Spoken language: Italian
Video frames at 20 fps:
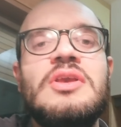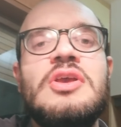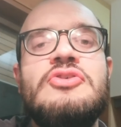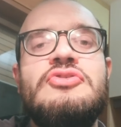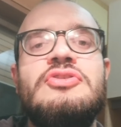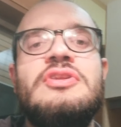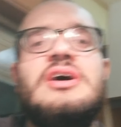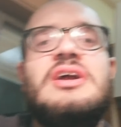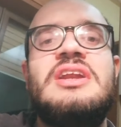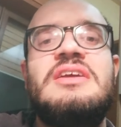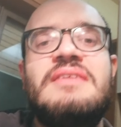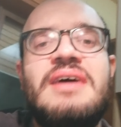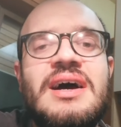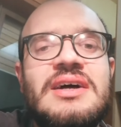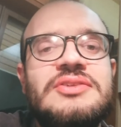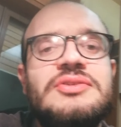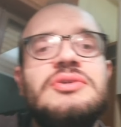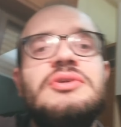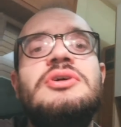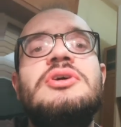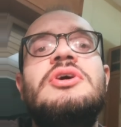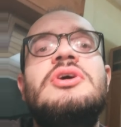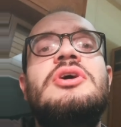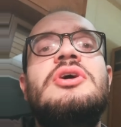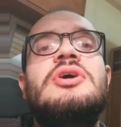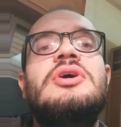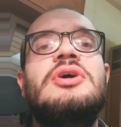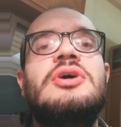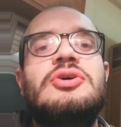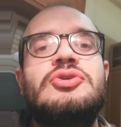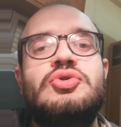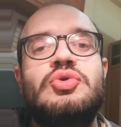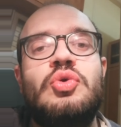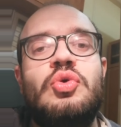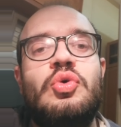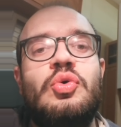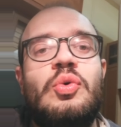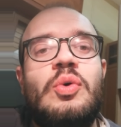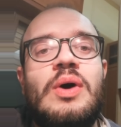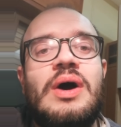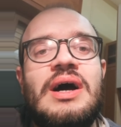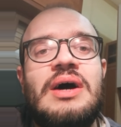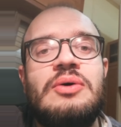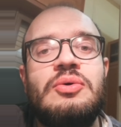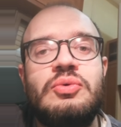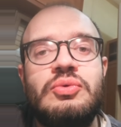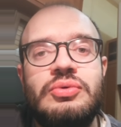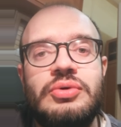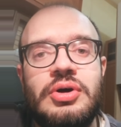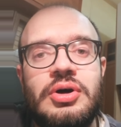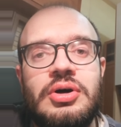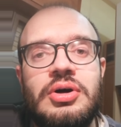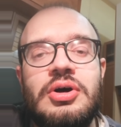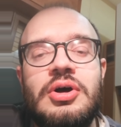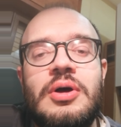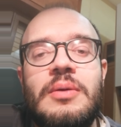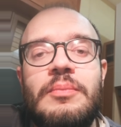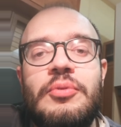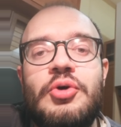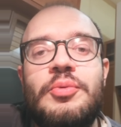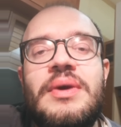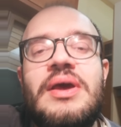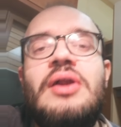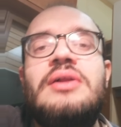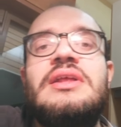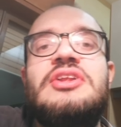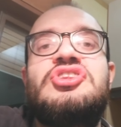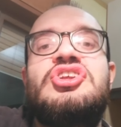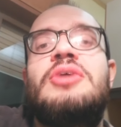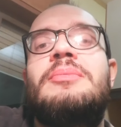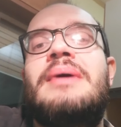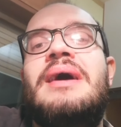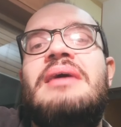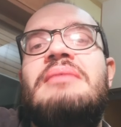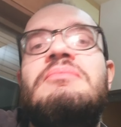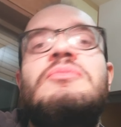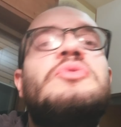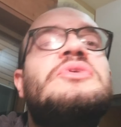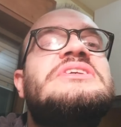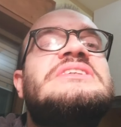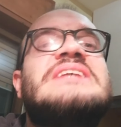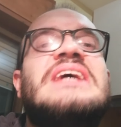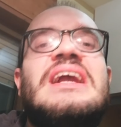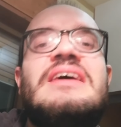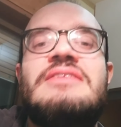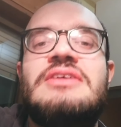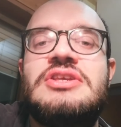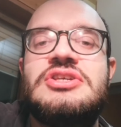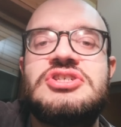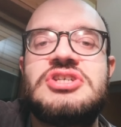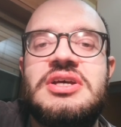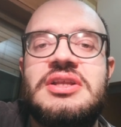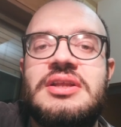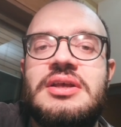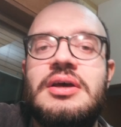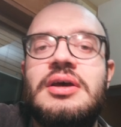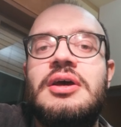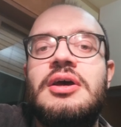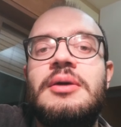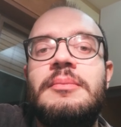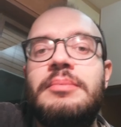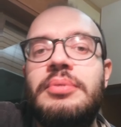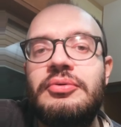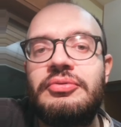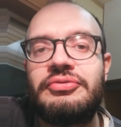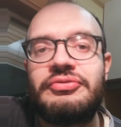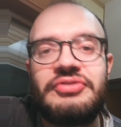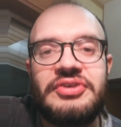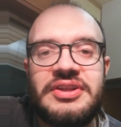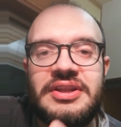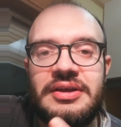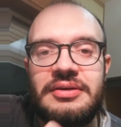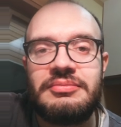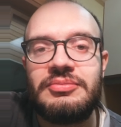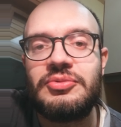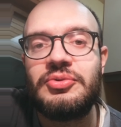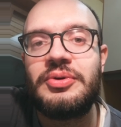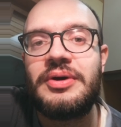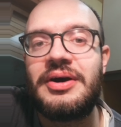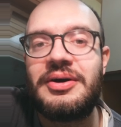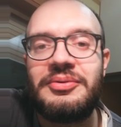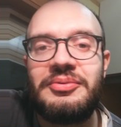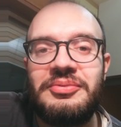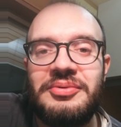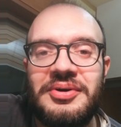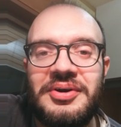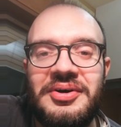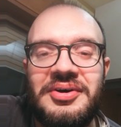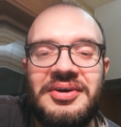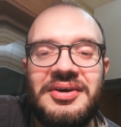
io sono arrivato sull'1 a 1, più o meno ho detto a ah, papà questa la vincete, puffete 2 a 1.